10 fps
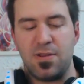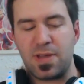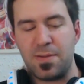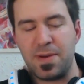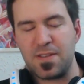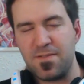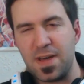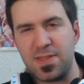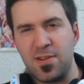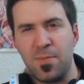creo que más
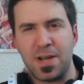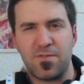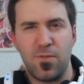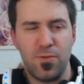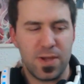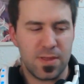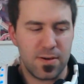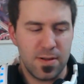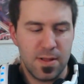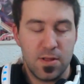fácil o más fluido.